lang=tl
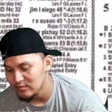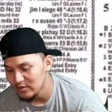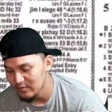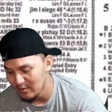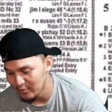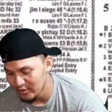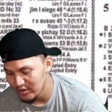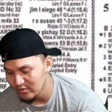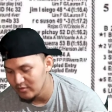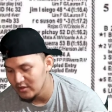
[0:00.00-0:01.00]
Viva
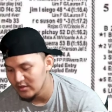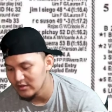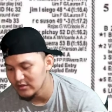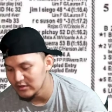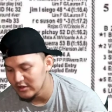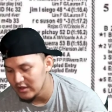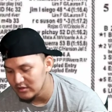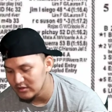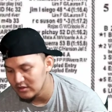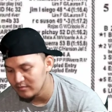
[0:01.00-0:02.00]
Forever, Easy
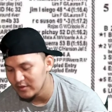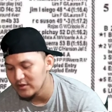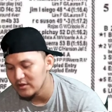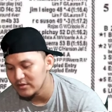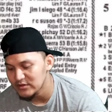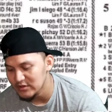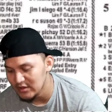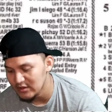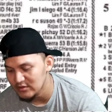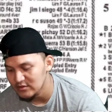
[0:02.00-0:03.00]
Landing, paglabas
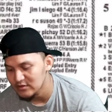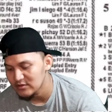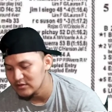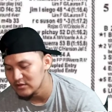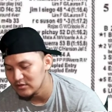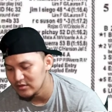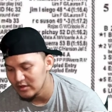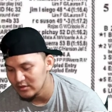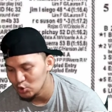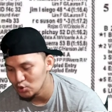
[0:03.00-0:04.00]
dyan,
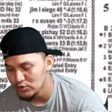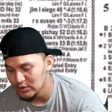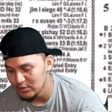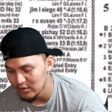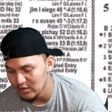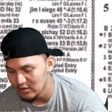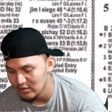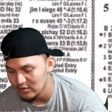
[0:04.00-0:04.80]
sigurado shoot sa banga.